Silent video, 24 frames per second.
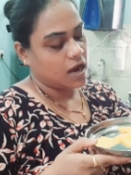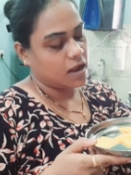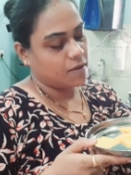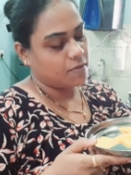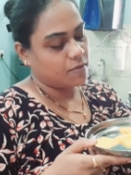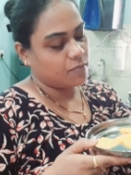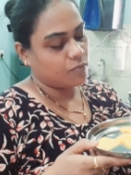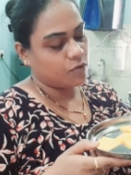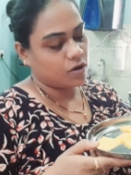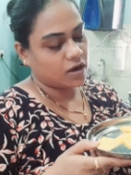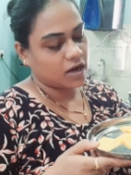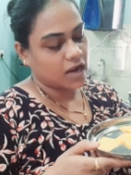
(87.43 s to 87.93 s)

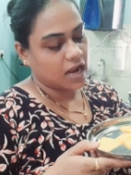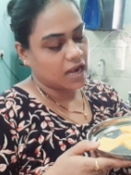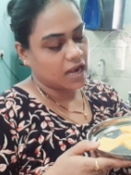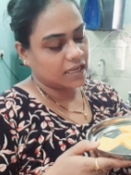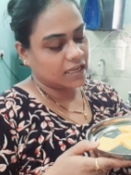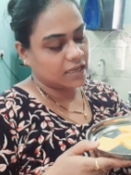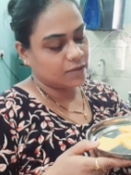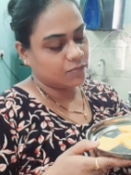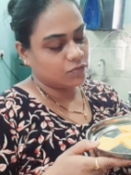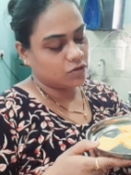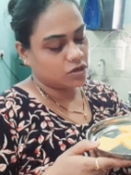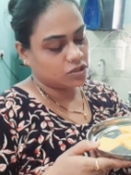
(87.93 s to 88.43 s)
আমার বর
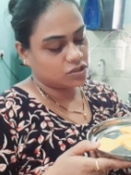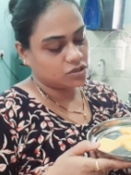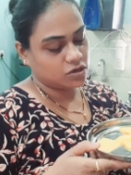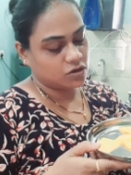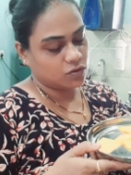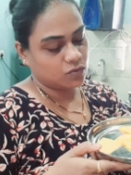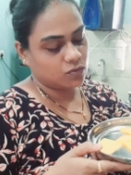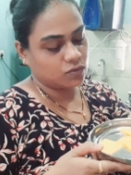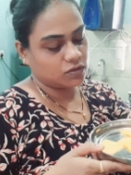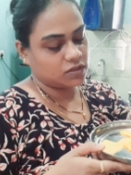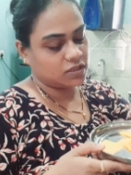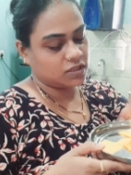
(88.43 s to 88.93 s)
কালকেই বলেছিল
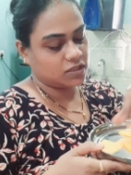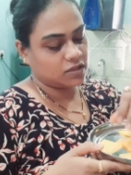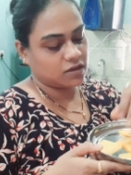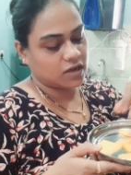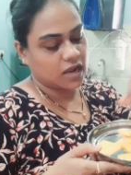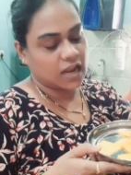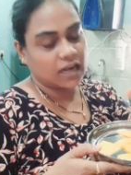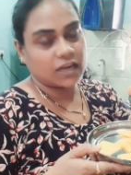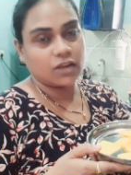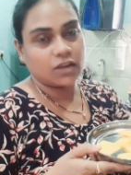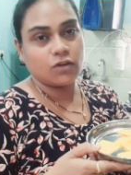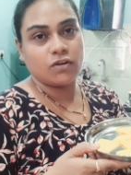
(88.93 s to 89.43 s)
করতে তো
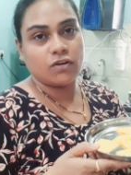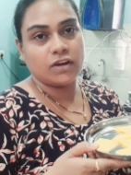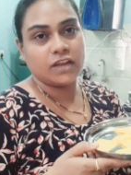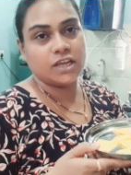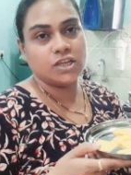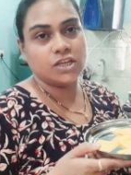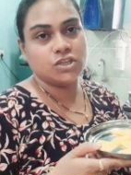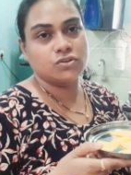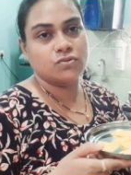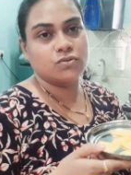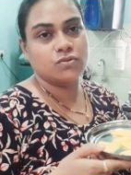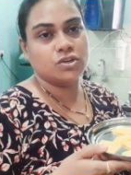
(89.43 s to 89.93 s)
কালকে অনেক
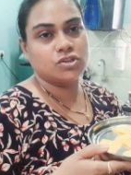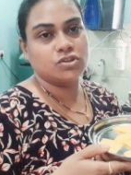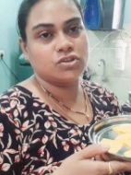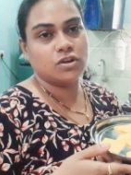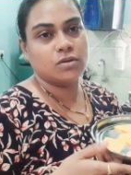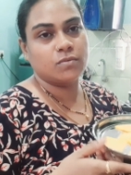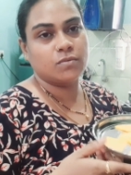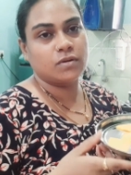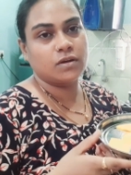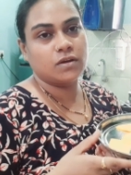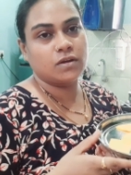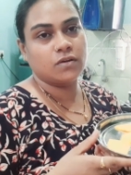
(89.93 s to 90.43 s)
কিছু হয়েছিল
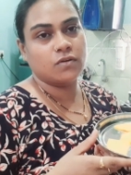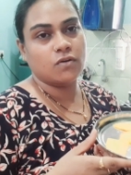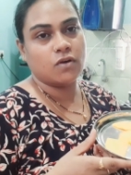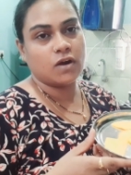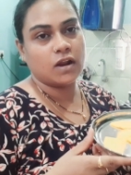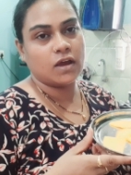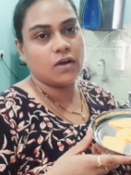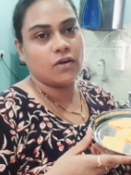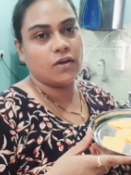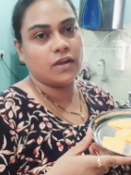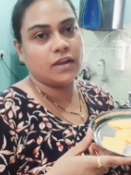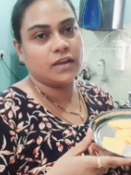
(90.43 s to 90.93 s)
বলেও
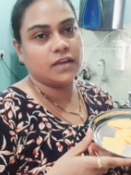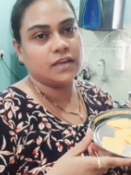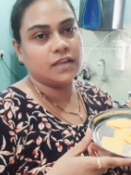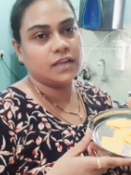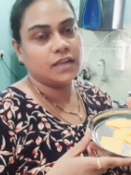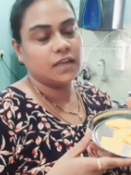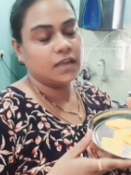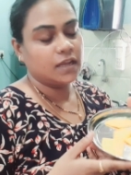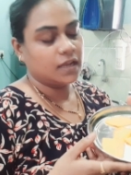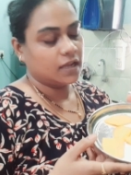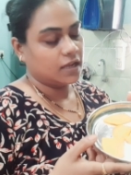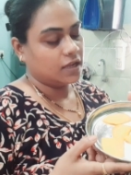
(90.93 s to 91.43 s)
করা হয়নি
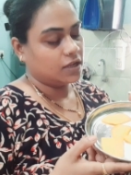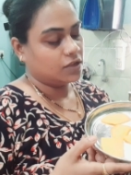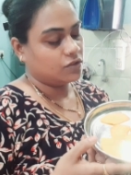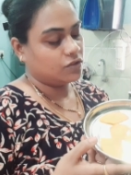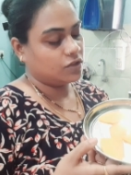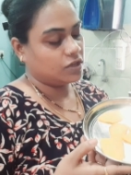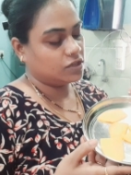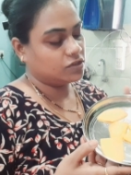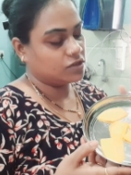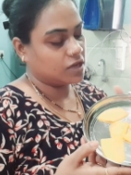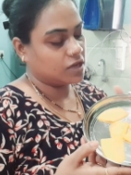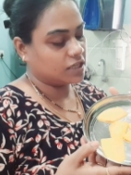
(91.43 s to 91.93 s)

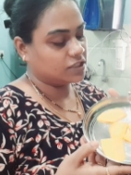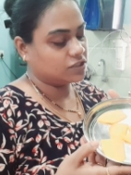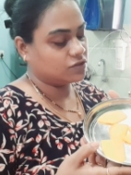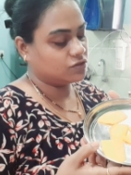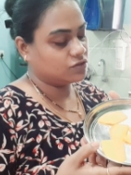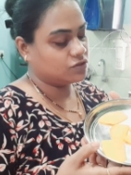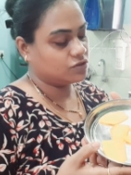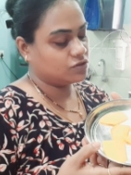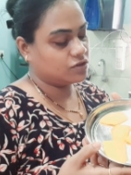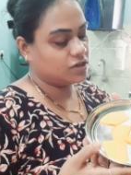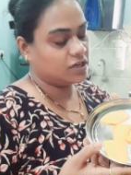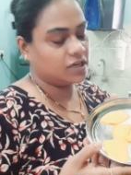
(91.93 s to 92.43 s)
এই যে আজকে
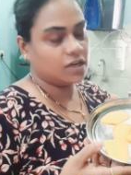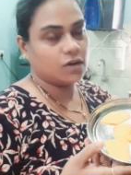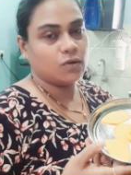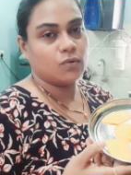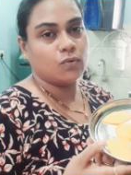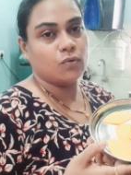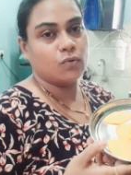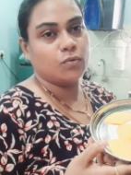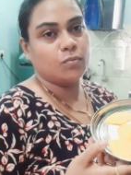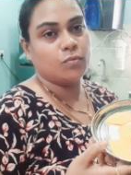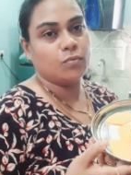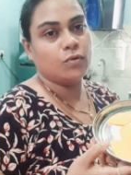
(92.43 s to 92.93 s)
ওই জন্য এটা
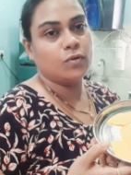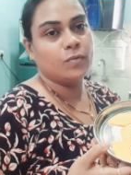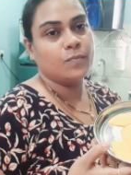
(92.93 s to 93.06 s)
করব